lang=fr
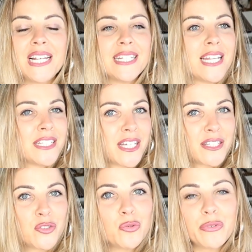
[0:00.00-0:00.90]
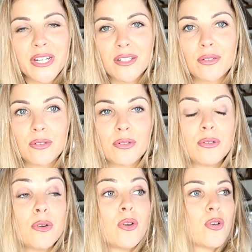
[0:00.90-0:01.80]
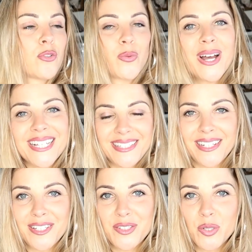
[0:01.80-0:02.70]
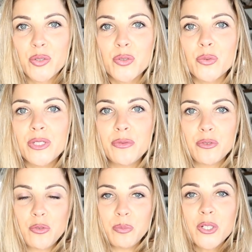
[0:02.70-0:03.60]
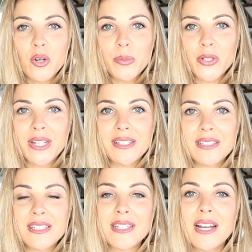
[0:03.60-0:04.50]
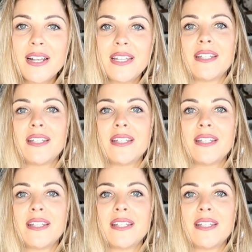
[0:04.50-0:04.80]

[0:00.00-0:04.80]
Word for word: Les dernières découvertes euh, sont assez récentes au niveau du microbiote intestinal.